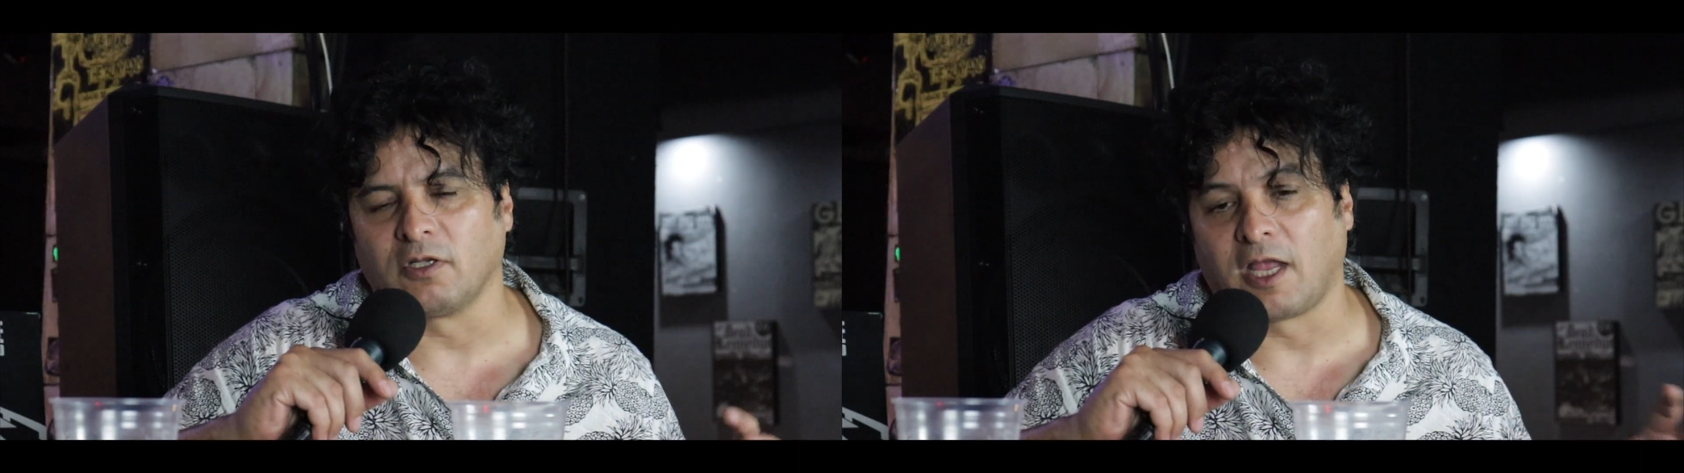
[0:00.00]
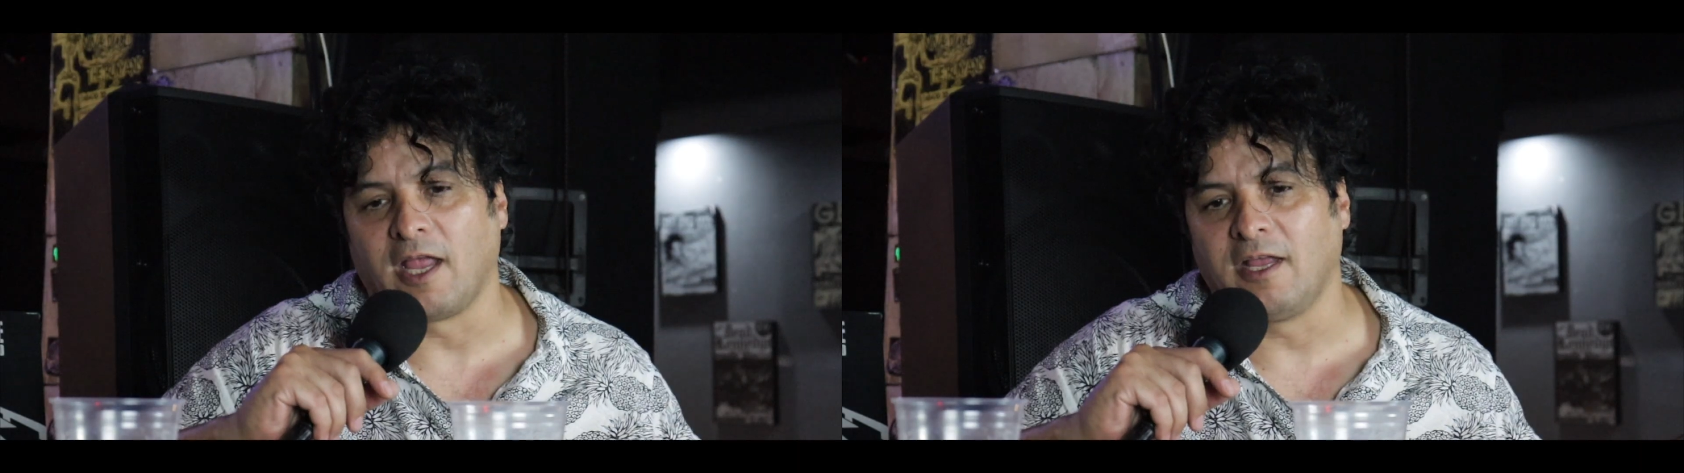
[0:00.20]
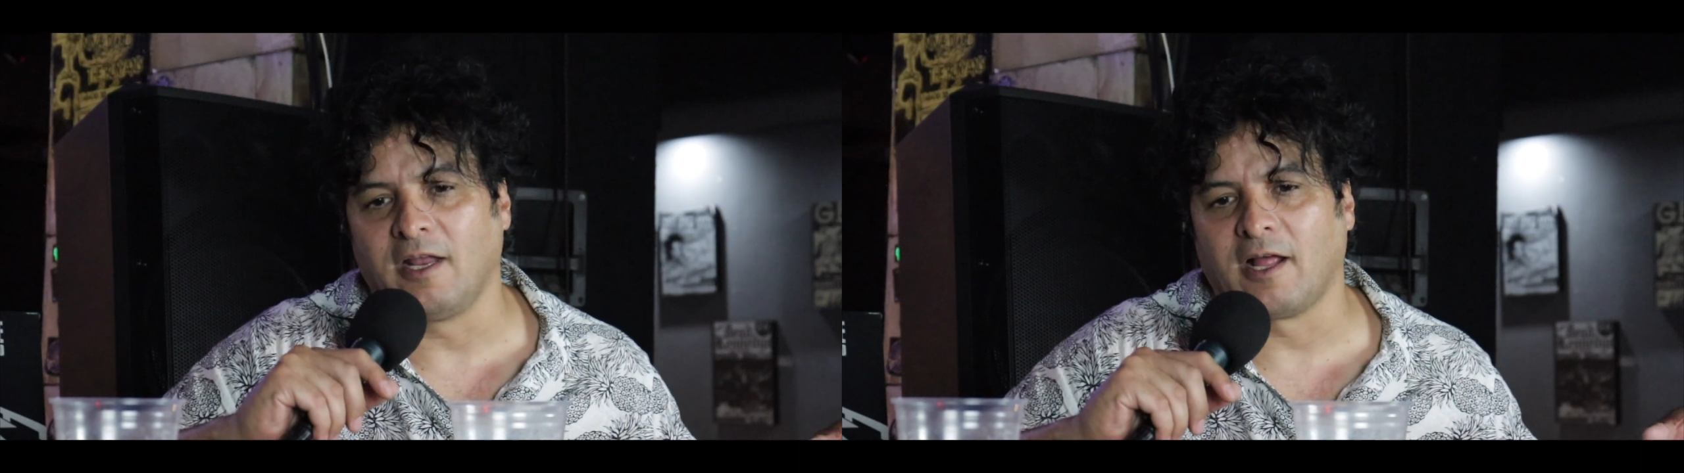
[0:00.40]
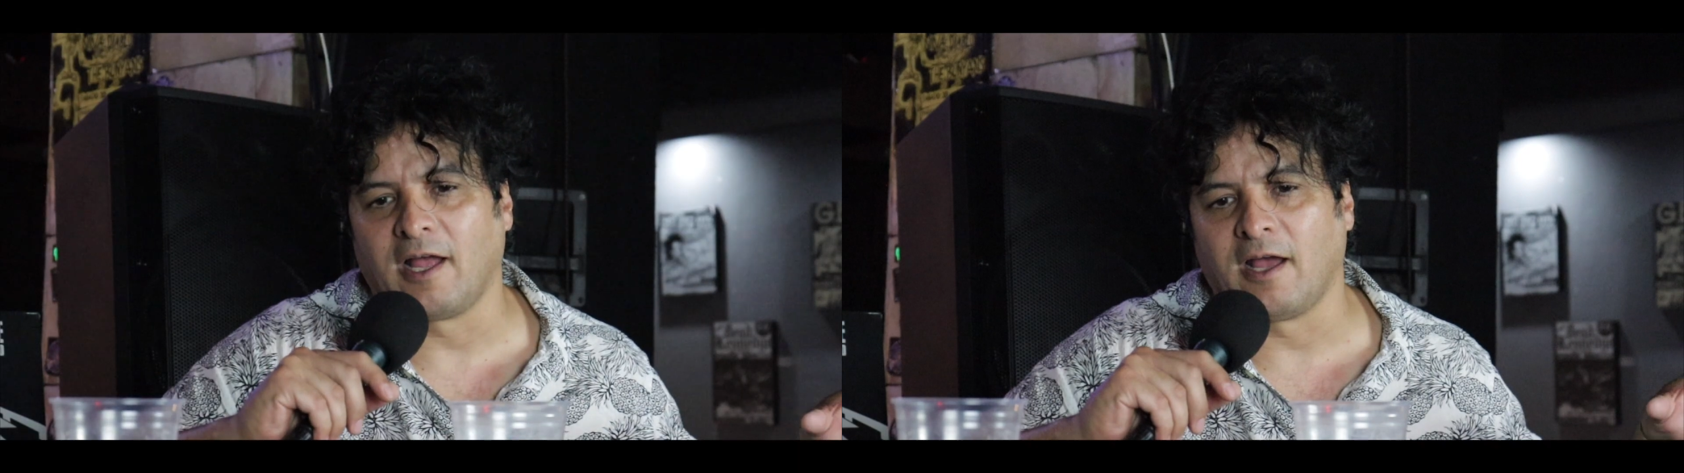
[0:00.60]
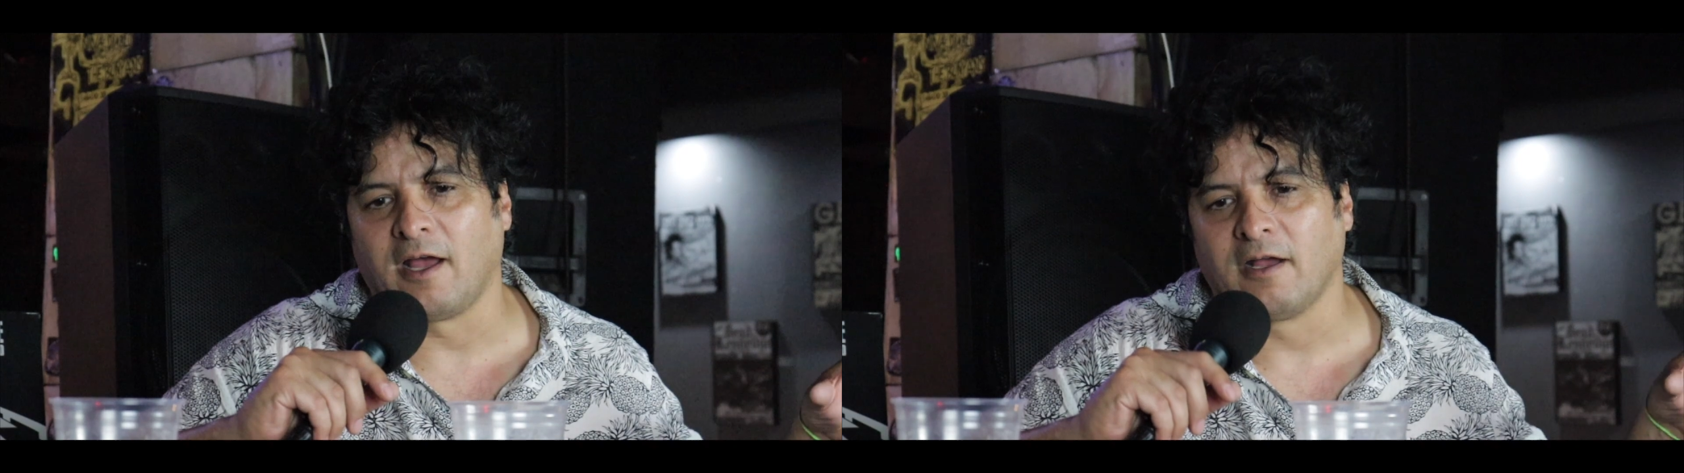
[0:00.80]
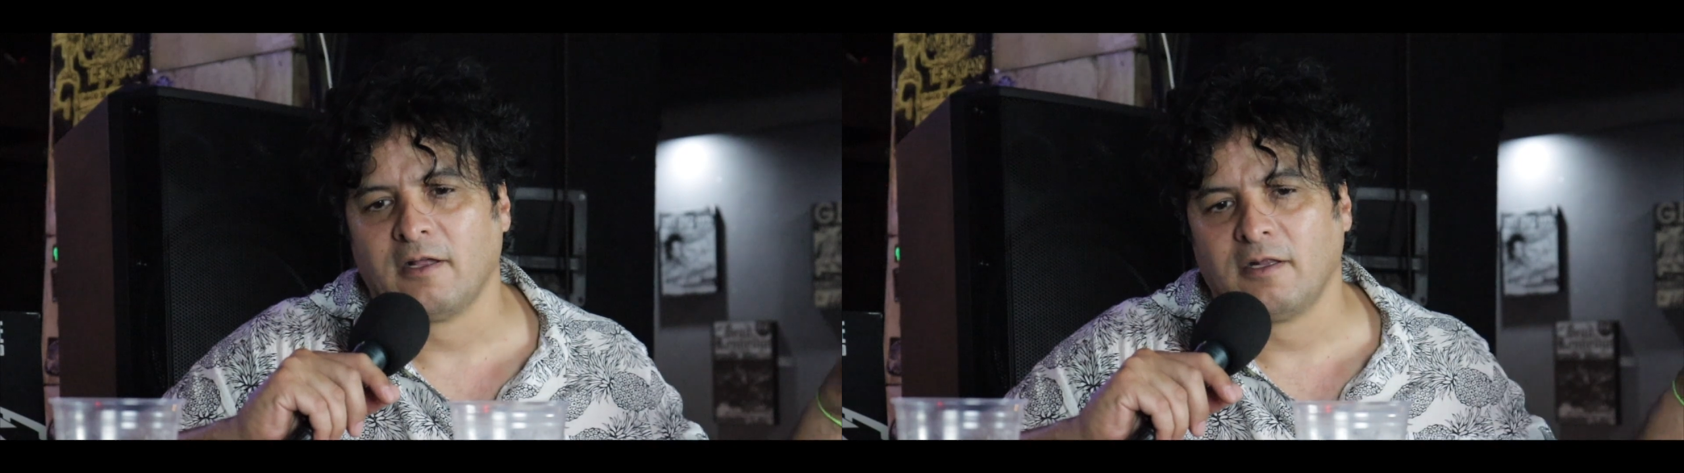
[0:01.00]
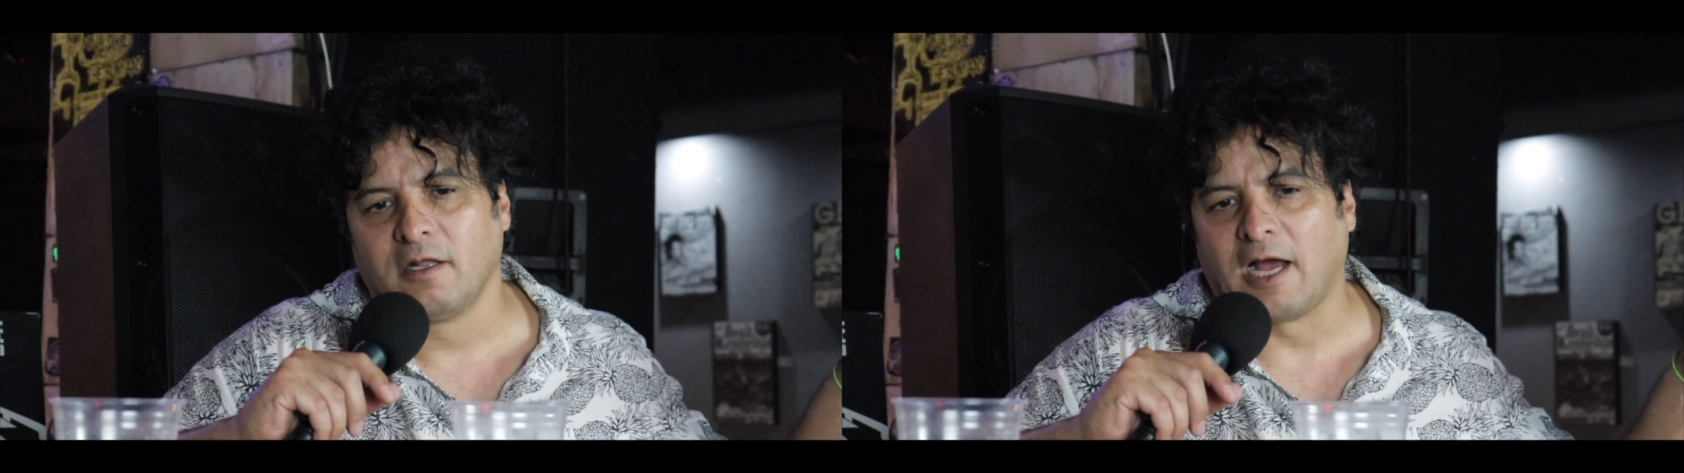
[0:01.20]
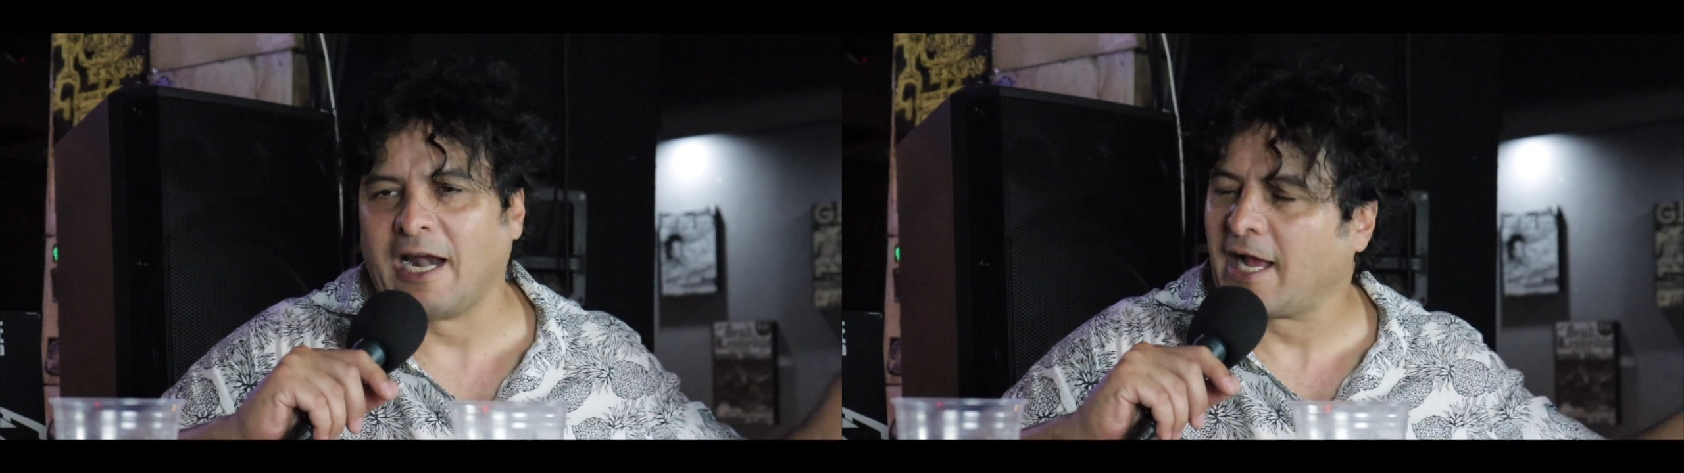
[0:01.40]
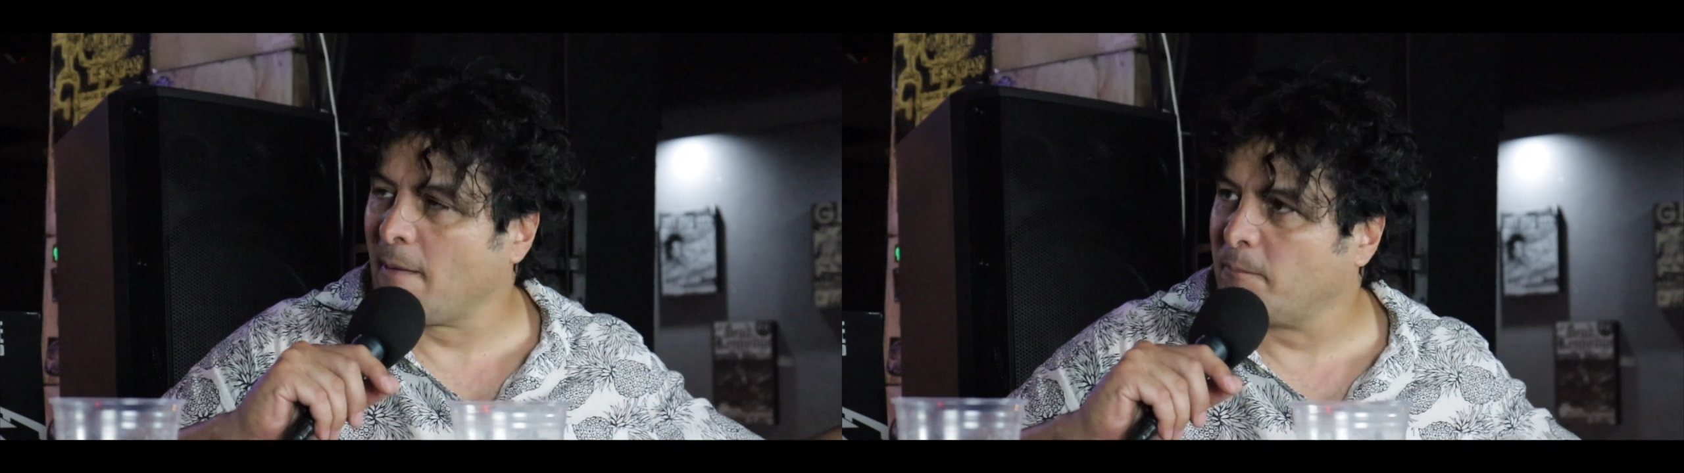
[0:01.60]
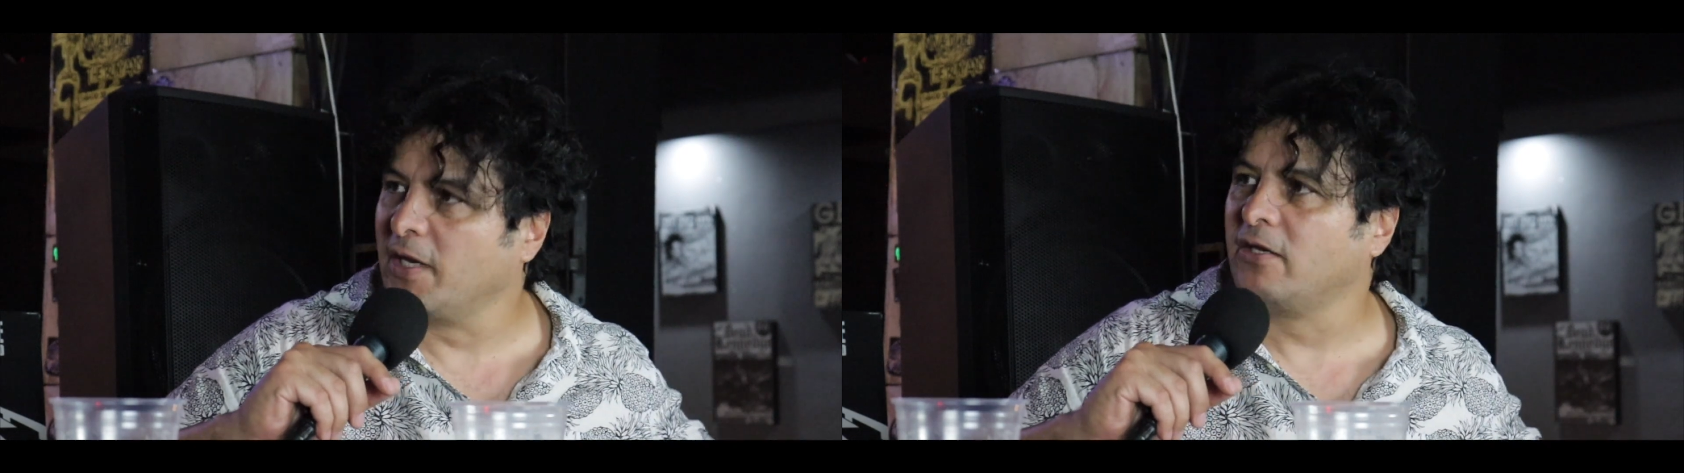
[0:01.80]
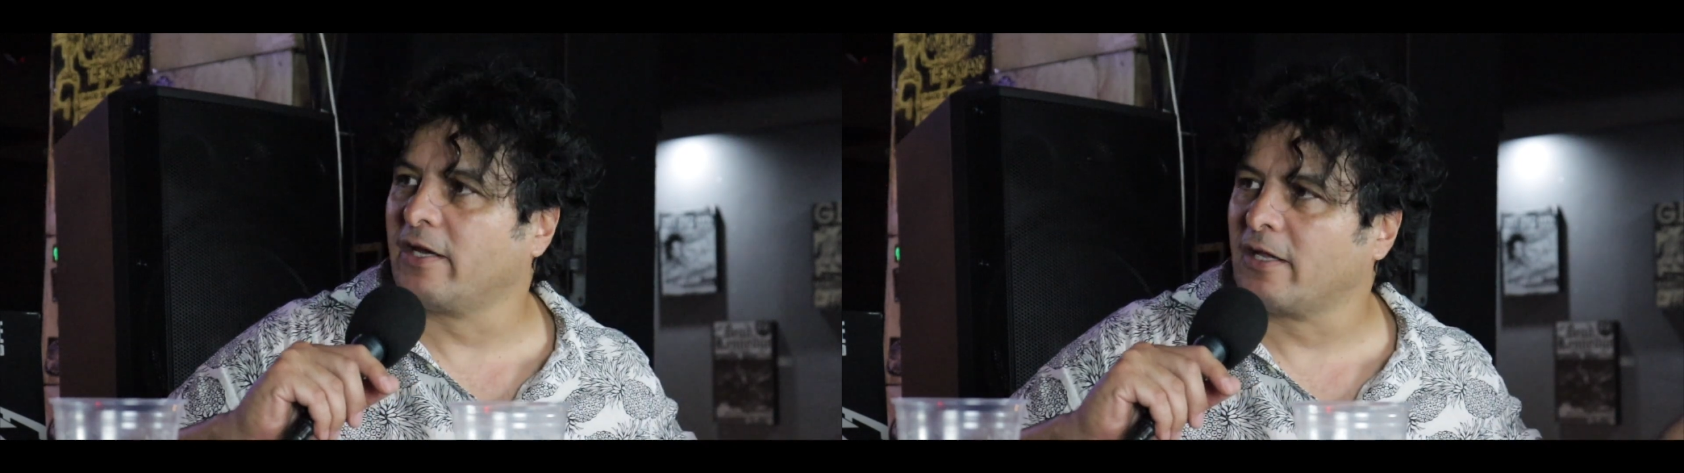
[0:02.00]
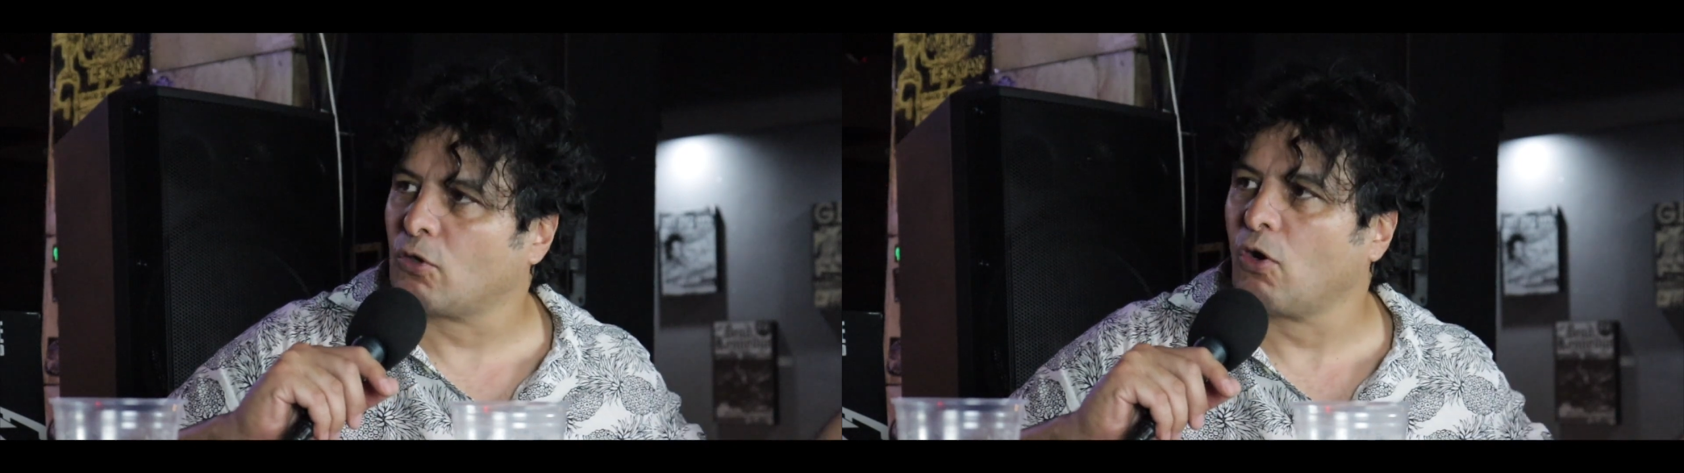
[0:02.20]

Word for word: que ir a, la capilla del